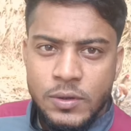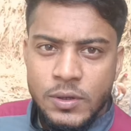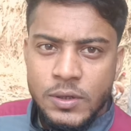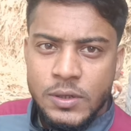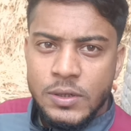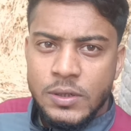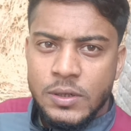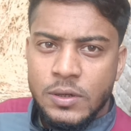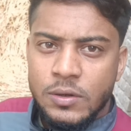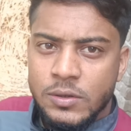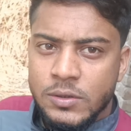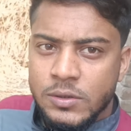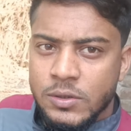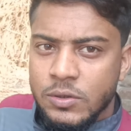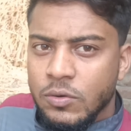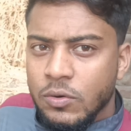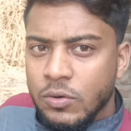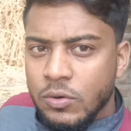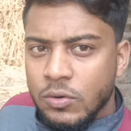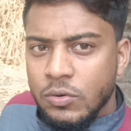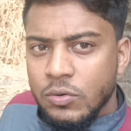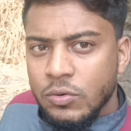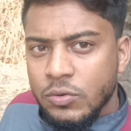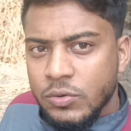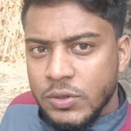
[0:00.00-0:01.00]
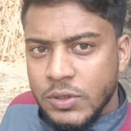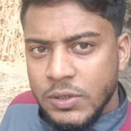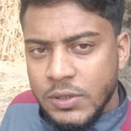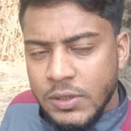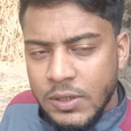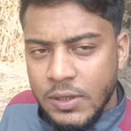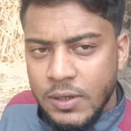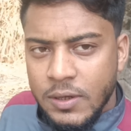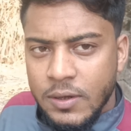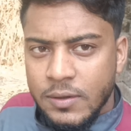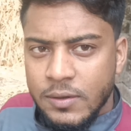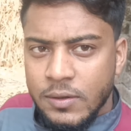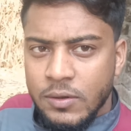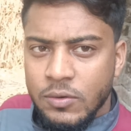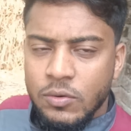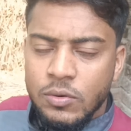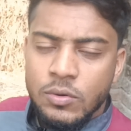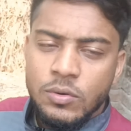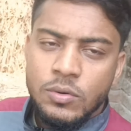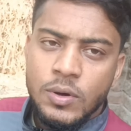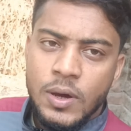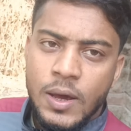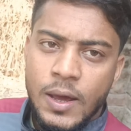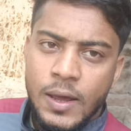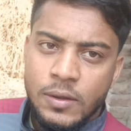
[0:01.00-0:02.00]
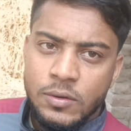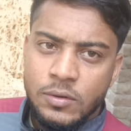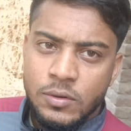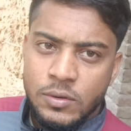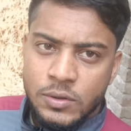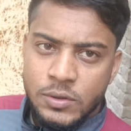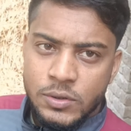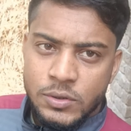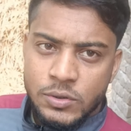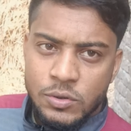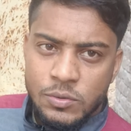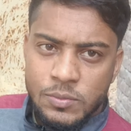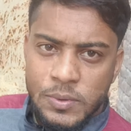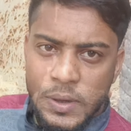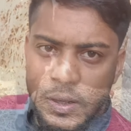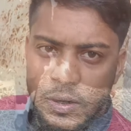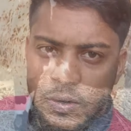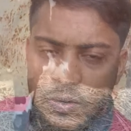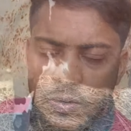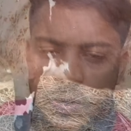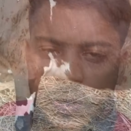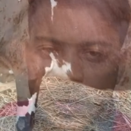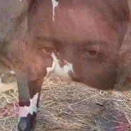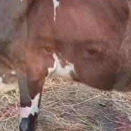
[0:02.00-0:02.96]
হয়েছে সেটা হচ্ছে গরুর রুচি ঠিক আছে গরু খায় যথেষ্ট ভালো